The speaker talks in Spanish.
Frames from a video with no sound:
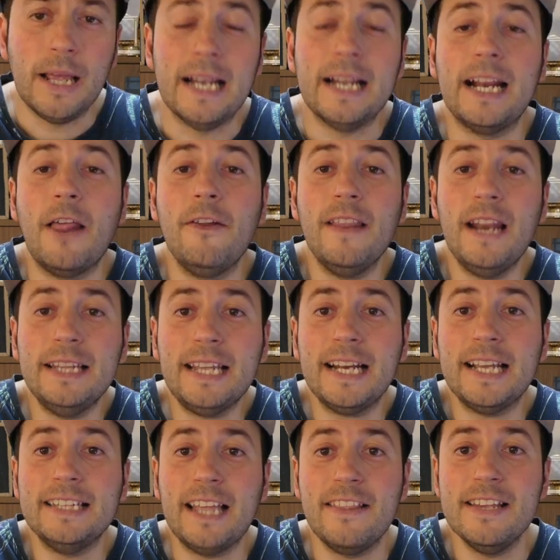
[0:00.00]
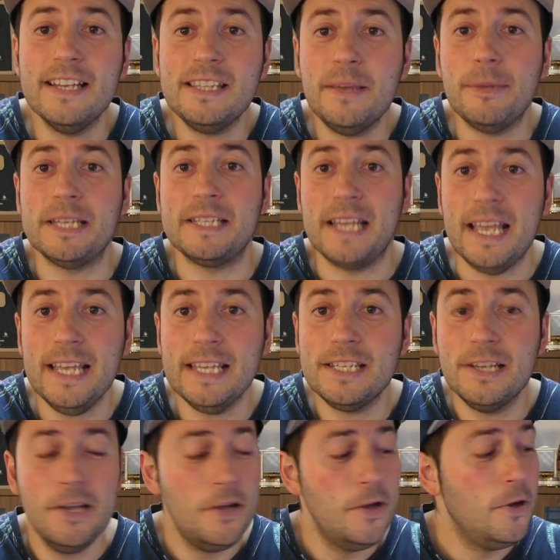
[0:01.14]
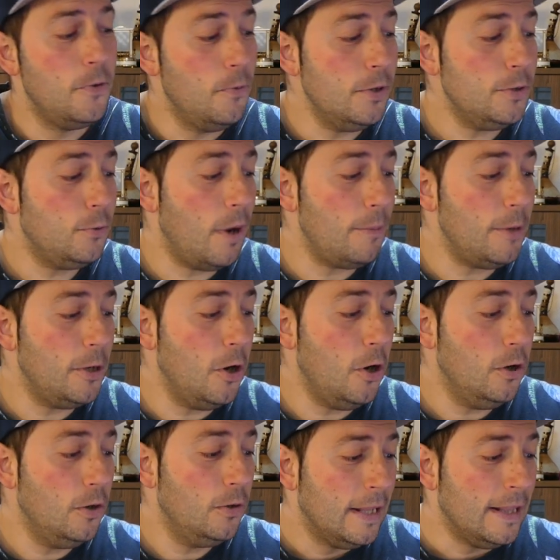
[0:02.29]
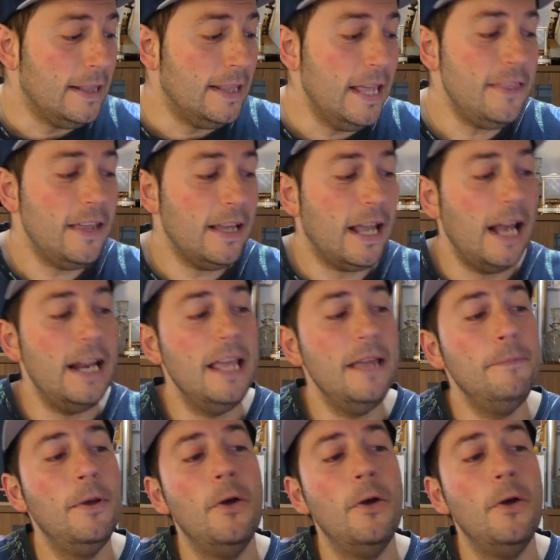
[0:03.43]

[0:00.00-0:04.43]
el ganador de la tarjeta de este mes es nuestro amigo DC Caleb